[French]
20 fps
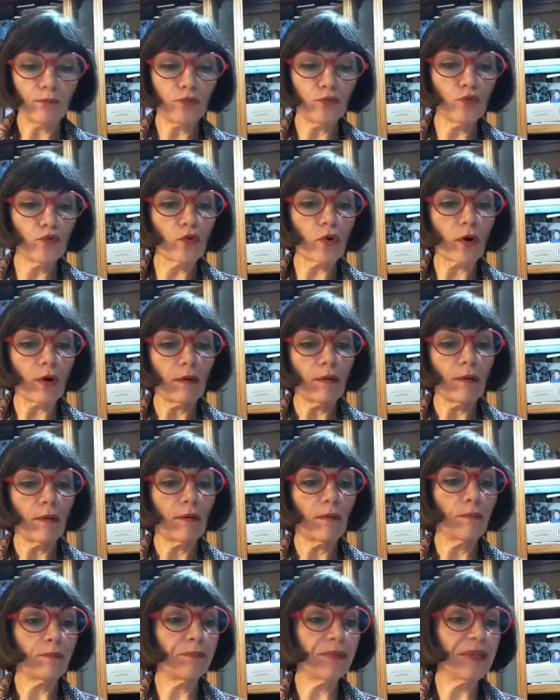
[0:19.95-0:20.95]
pour
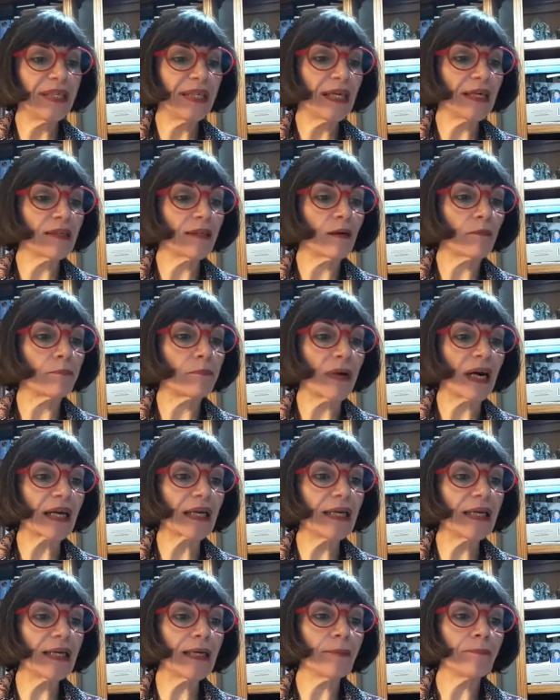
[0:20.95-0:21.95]
bien en
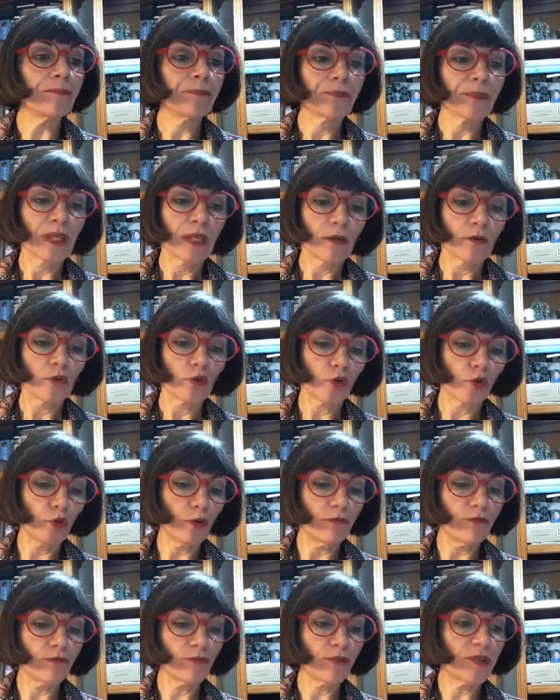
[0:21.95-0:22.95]
parler, je
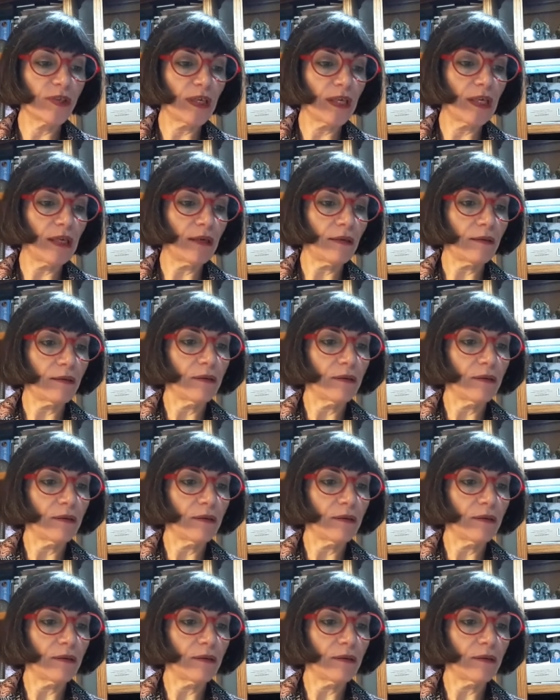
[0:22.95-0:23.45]
vous ai